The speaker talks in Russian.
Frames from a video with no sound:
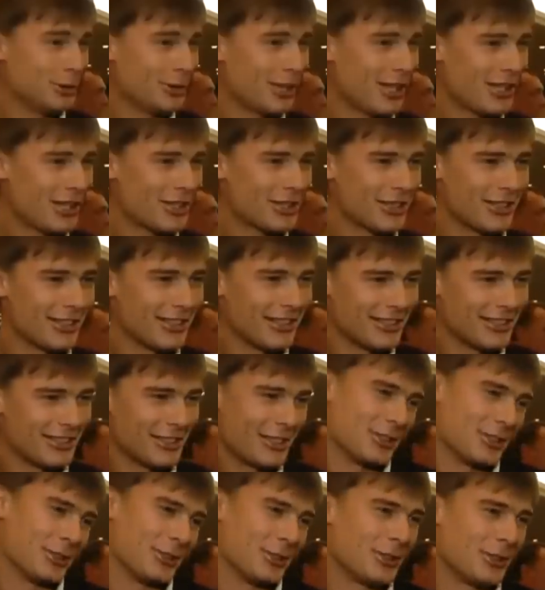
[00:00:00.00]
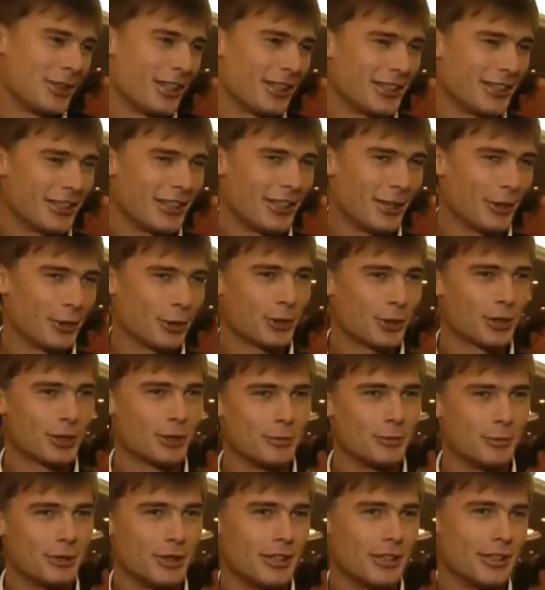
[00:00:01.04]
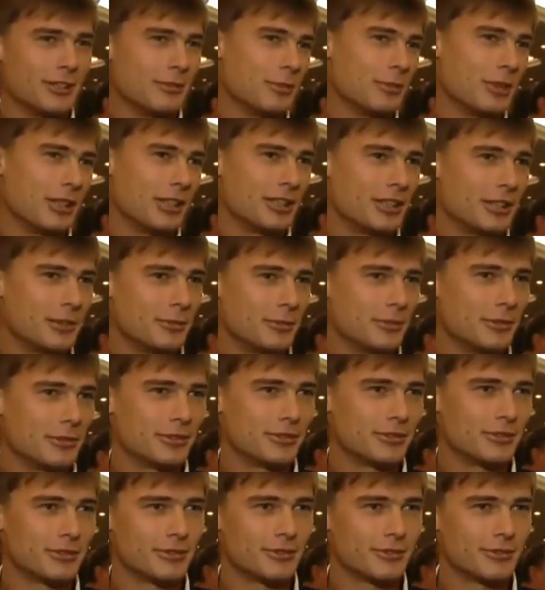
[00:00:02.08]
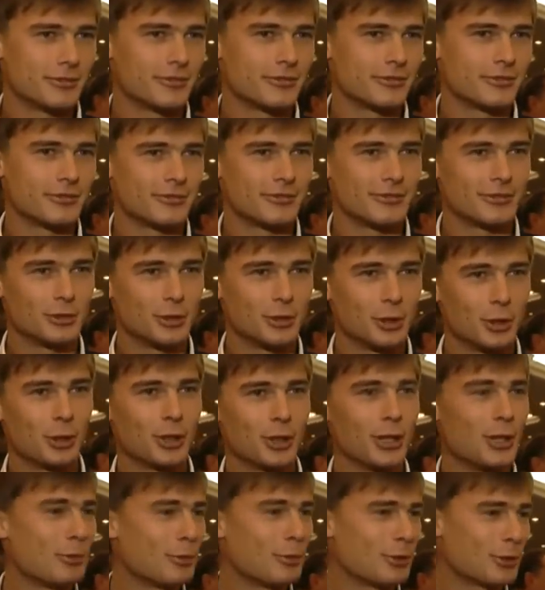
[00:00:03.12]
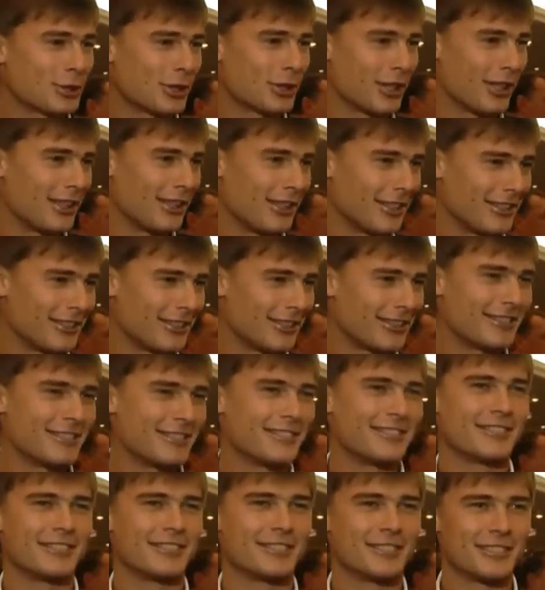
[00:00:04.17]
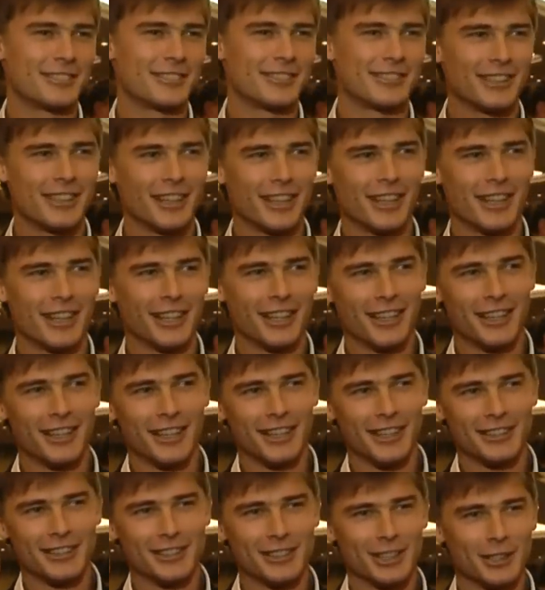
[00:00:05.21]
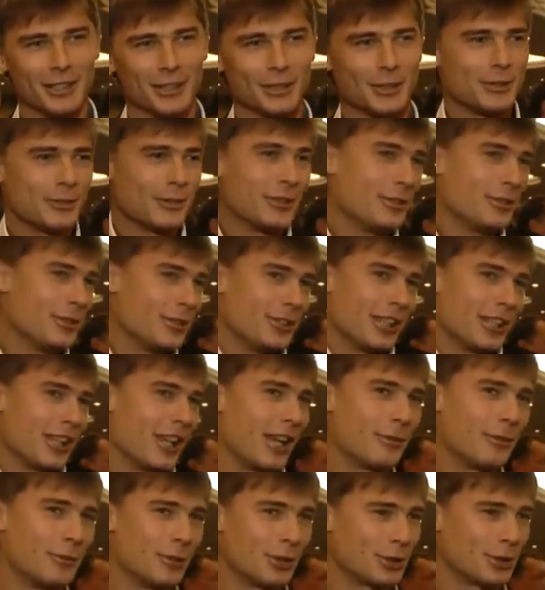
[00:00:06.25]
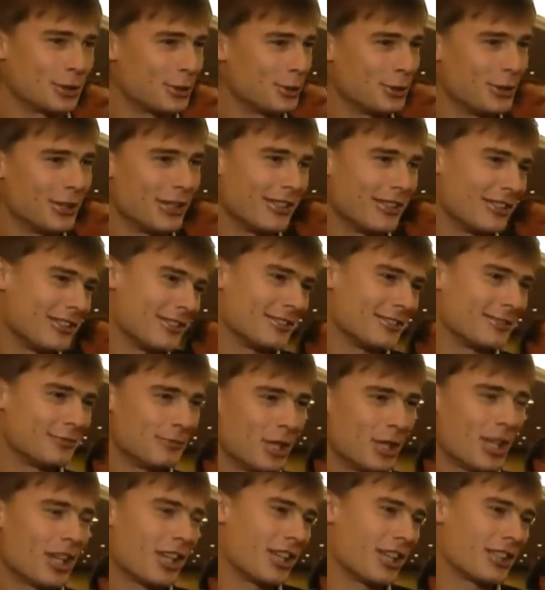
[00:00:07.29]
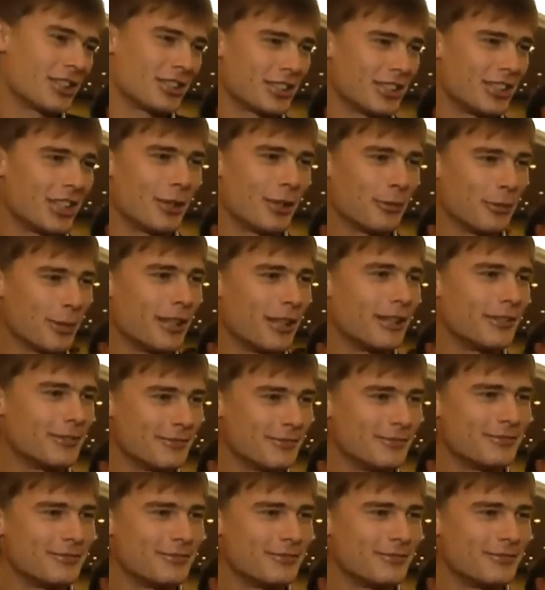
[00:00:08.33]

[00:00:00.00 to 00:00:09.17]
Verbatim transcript: удачно, нет, результаты хорошие были, поэтому другие пускай Э, делают выводы, как бы судят. Мне кажется, нормально.